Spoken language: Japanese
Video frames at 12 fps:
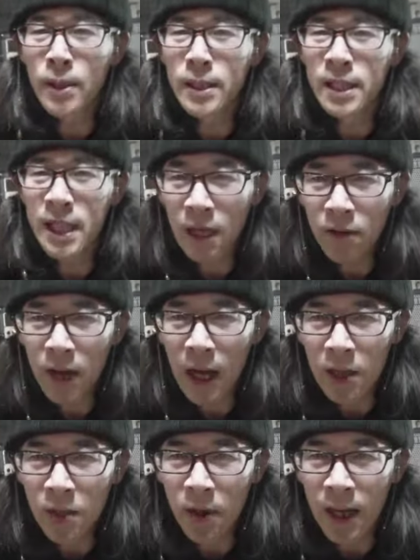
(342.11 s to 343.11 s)
自作
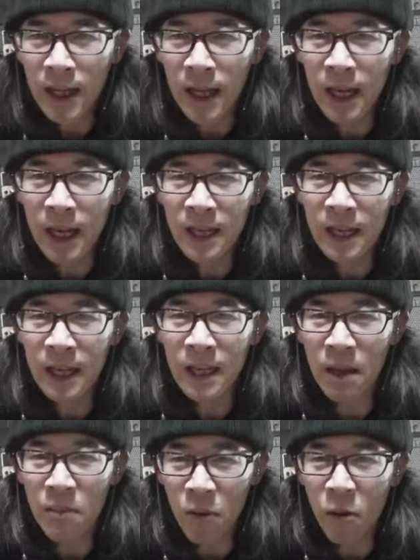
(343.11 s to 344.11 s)
派の方々
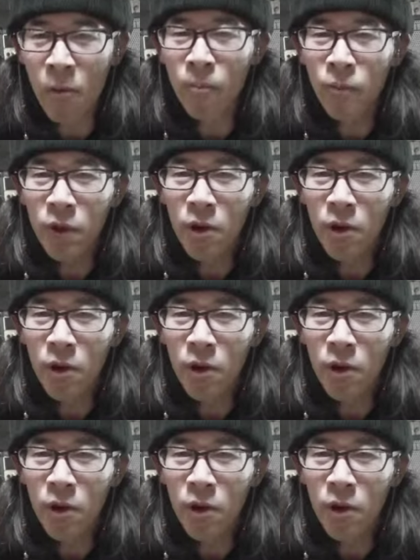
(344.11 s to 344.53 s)
でも